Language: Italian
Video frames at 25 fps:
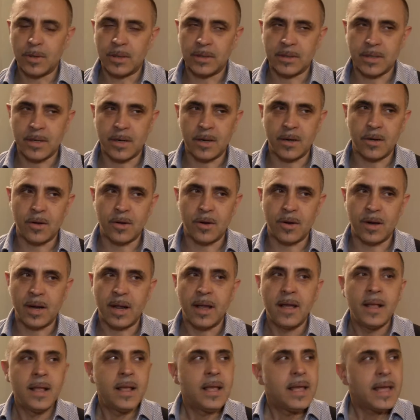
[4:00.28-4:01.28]
altro ancora.
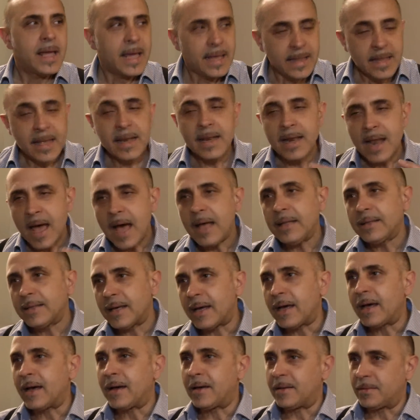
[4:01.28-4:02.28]
Ed è
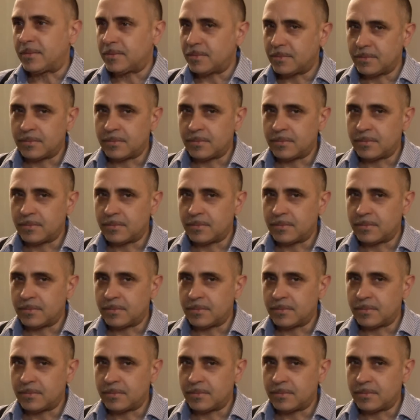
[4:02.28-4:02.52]
nata